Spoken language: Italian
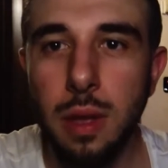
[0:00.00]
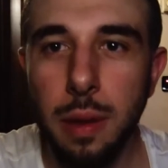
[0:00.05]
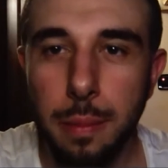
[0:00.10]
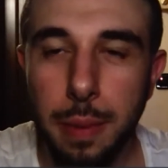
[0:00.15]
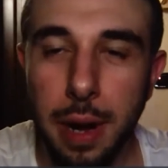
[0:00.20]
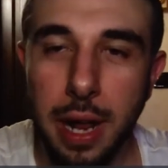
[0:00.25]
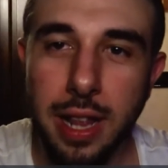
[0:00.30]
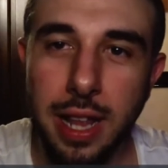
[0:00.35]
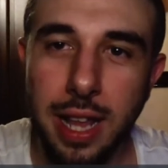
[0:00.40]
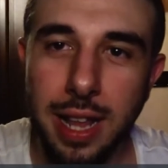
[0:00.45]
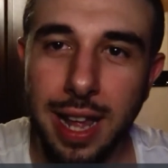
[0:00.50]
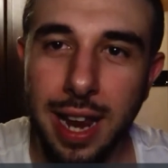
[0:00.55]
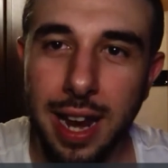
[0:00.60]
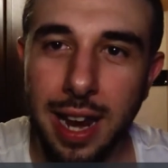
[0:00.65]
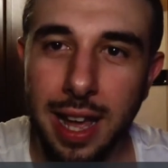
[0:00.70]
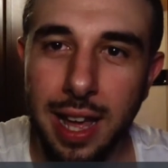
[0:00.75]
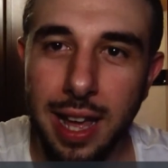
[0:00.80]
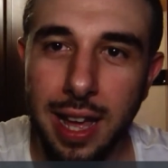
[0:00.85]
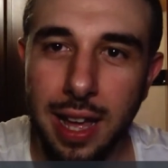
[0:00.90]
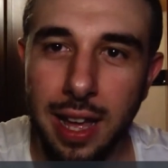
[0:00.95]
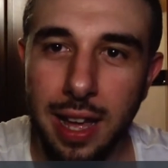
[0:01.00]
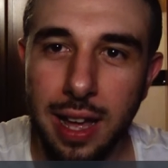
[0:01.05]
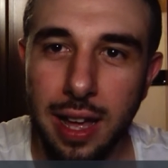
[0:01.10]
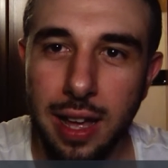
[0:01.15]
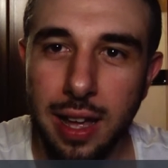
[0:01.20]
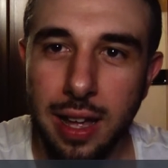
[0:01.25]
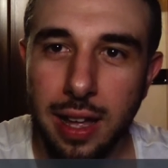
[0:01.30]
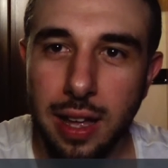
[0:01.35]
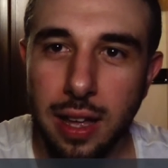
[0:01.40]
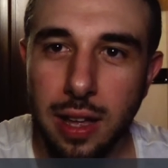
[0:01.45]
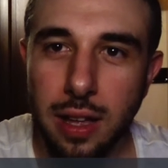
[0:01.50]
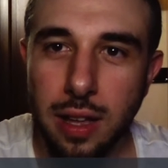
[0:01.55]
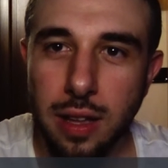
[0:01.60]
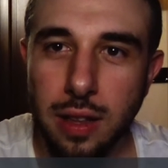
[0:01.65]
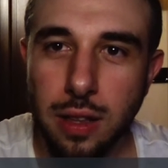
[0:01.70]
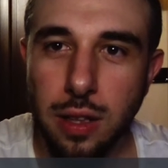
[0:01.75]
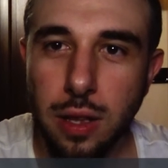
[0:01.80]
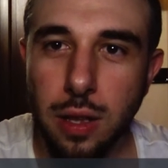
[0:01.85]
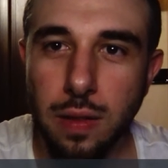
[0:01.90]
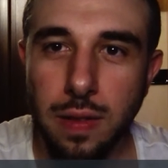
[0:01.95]
Prende del,
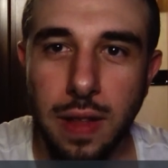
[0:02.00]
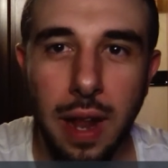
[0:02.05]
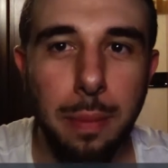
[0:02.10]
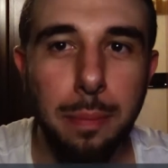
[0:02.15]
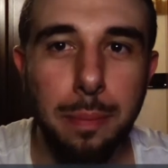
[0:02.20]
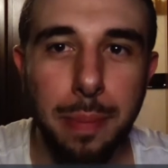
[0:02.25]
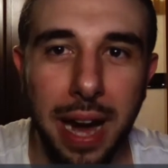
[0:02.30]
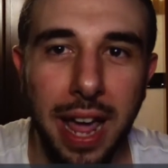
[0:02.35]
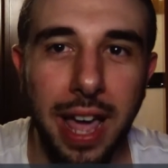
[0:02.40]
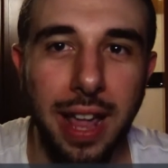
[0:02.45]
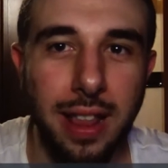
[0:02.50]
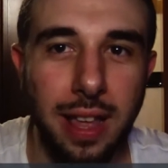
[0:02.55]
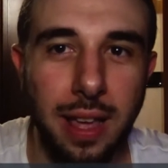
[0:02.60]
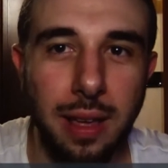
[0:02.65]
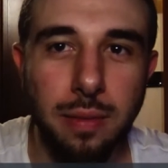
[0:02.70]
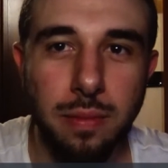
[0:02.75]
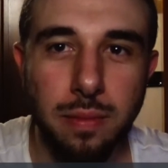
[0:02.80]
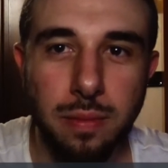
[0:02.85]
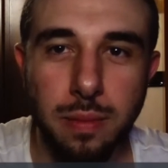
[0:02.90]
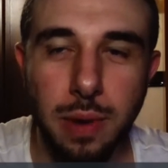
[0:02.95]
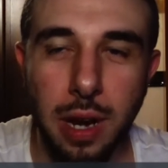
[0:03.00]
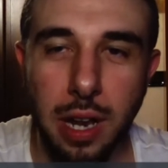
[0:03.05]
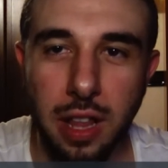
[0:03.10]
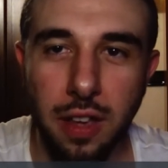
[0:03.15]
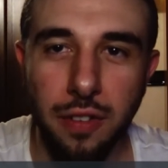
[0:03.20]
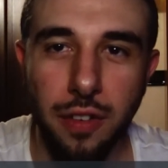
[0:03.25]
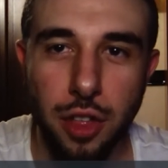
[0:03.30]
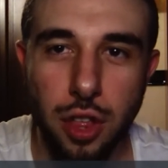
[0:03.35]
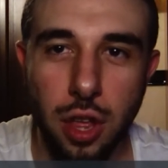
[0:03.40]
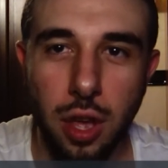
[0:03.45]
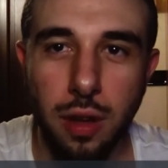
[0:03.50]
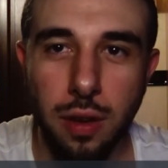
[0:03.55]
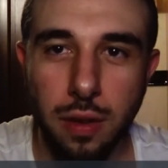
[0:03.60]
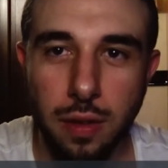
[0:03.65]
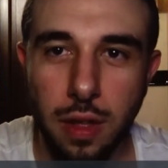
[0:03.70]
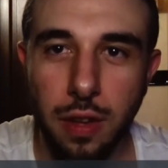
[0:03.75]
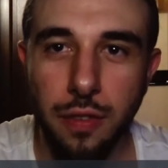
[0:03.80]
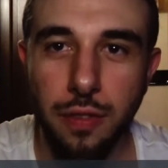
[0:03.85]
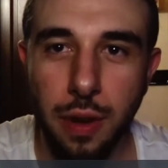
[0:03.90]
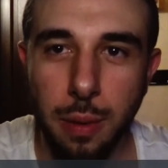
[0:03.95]
di, del prete, prende del, famoso,
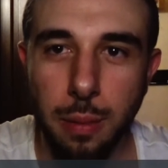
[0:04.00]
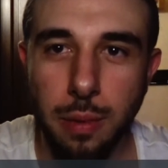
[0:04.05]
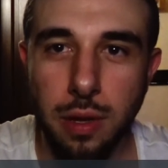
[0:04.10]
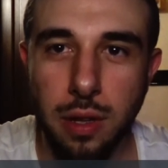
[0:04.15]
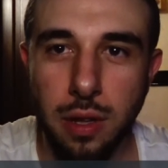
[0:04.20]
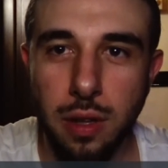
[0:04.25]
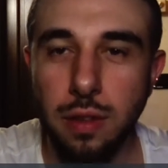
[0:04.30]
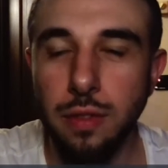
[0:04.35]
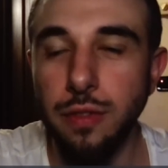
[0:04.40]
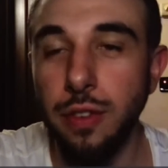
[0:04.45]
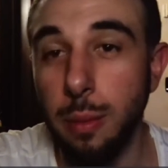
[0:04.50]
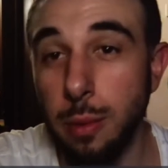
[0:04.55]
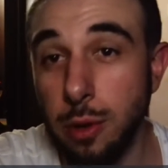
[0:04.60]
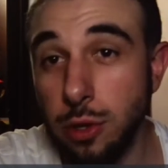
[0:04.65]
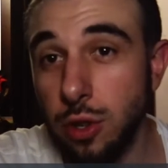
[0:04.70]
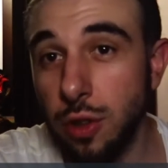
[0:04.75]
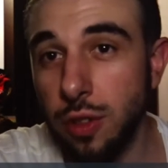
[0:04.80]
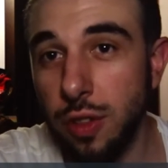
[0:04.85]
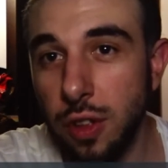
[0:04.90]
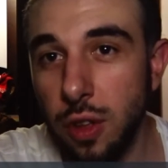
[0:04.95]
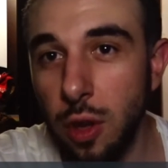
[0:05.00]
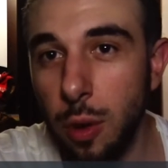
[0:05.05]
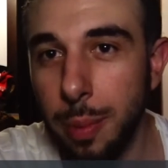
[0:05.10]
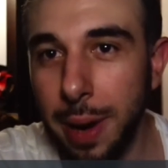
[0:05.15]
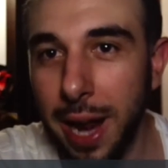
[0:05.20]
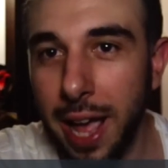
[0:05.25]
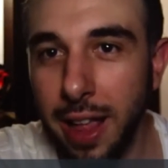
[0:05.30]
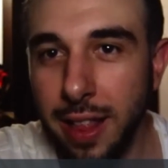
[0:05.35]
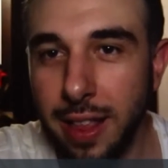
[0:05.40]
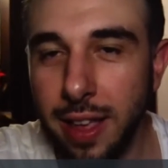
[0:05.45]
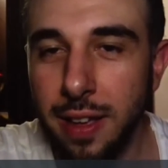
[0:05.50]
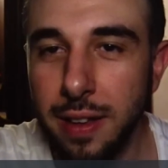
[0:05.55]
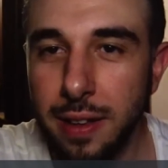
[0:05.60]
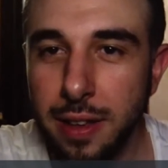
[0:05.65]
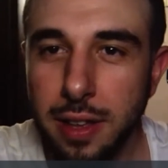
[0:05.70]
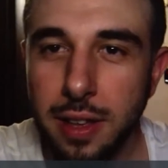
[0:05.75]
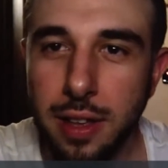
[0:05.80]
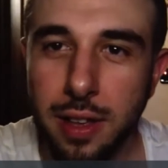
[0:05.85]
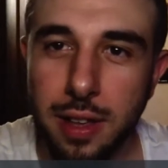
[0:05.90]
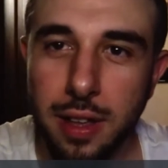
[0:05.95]
del famo, zio. famoso zio prete.
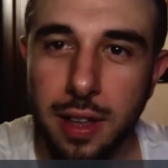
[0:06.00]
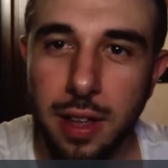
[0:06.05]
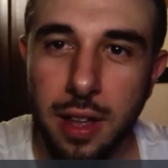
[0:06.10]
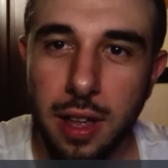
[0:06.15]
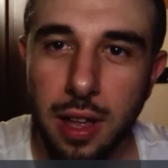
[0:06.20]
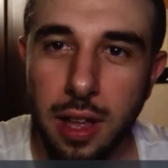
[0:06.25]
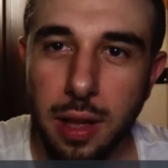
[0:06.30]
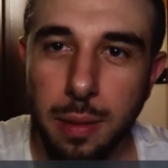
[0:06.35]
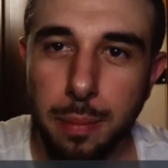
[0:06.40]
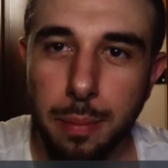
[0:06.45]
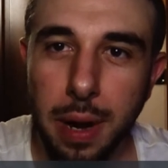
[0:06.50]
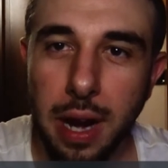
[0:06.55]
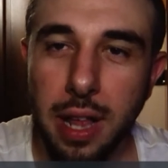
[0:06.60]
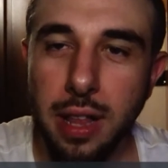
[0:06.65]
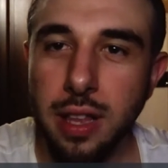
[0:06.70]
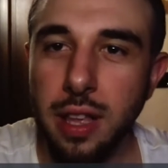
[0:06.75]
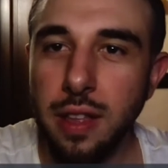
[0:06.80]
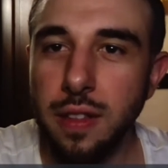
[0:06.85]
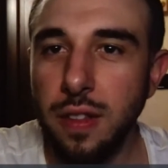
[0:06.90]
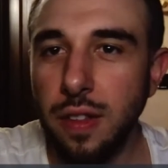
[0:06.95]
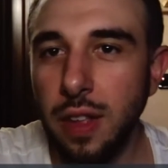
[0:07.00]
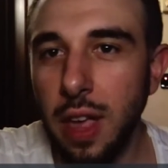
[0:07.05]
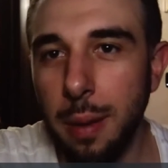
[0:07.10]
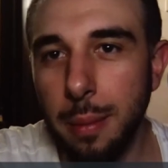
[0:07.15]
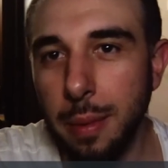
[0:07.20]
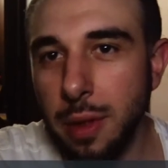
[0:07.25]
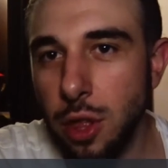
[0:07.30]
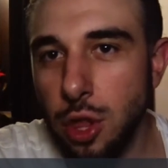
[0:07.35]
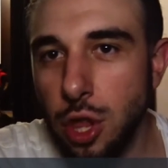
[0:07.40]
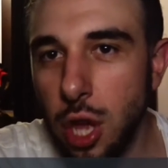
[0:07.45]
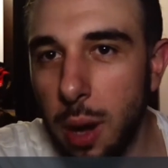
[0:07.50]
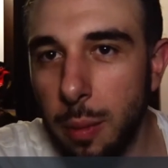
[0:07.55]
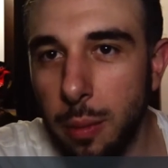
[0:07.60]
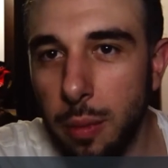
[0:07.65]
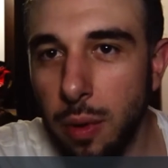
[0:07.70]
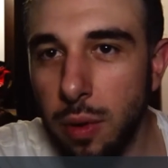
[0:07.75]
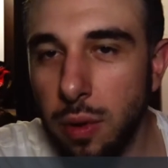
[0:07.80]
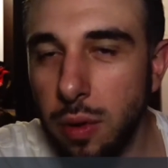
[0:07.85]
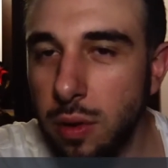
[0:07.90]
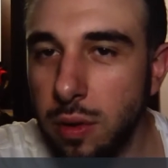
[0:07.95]
Prende insieme,
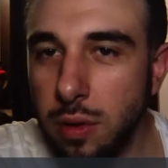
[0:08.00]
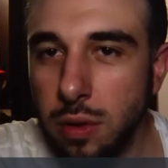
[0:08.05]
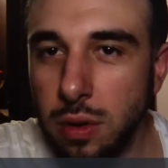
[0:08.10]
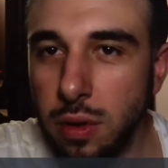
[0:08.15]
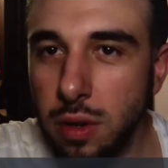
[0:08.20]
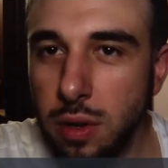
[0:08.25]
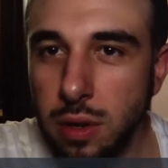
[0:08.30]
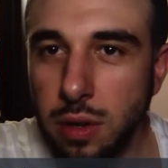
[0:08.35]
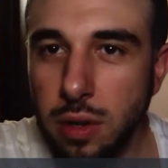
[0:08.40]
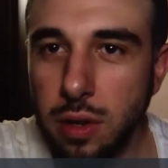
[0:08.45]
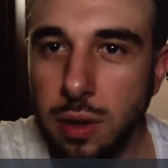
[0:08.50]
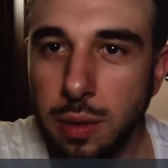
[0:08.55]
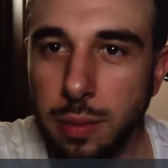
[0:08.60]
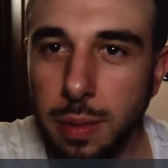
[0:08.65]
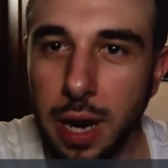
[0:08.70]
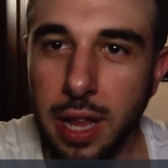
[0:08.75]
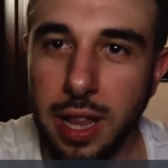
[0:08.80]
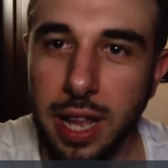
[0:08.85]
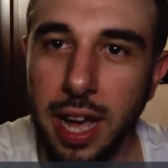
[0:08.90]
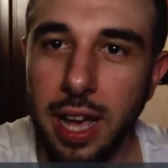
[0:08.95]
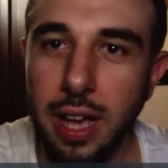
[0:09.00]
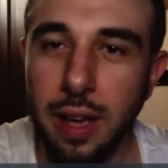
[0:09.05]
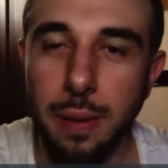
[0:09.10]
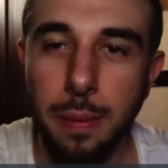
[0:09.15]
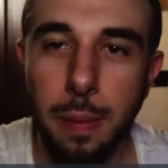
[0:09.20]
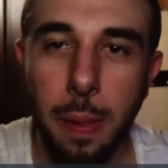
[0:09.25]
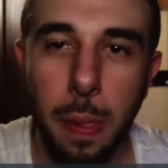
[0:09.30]
diciamo. Eh, che faceva